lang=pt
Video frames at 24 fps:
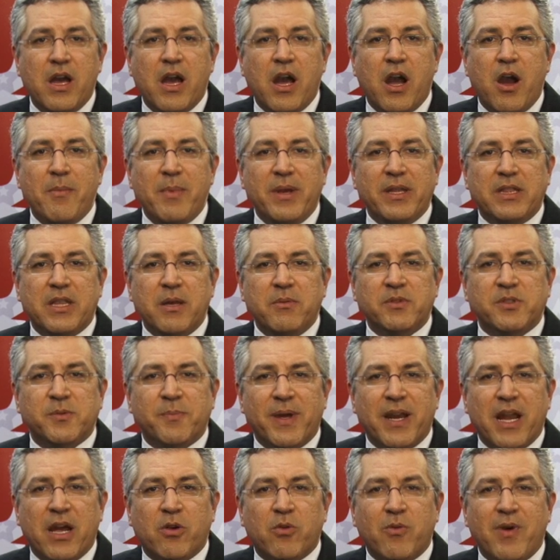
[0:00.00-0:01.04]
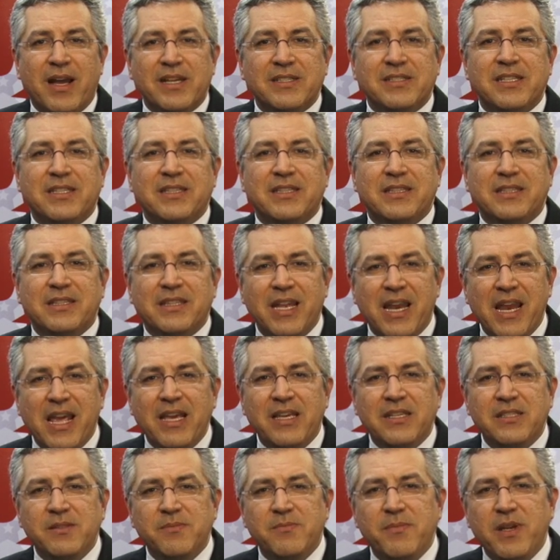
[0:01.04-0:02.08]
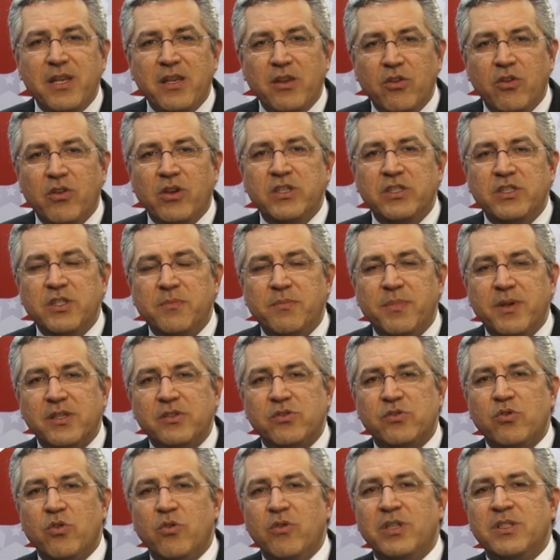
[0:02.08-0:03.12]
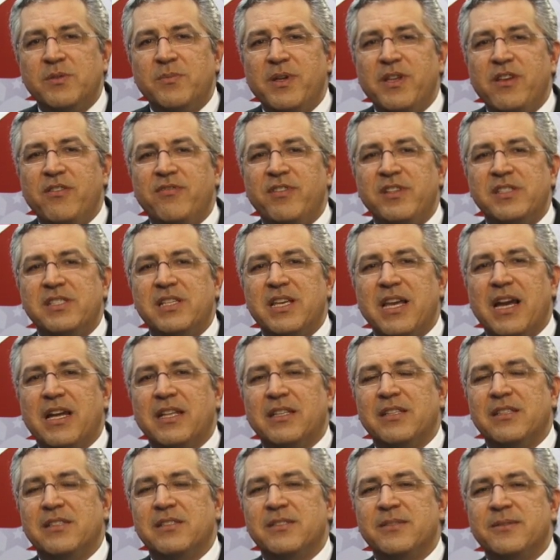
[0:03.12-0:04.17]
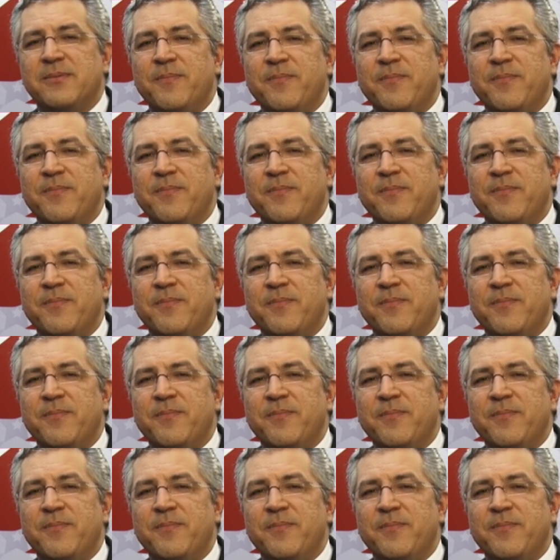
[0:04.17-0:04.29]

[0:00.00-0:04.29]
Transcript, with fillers: aumentamos para quase 3 milhões de pessoas beneficiadas.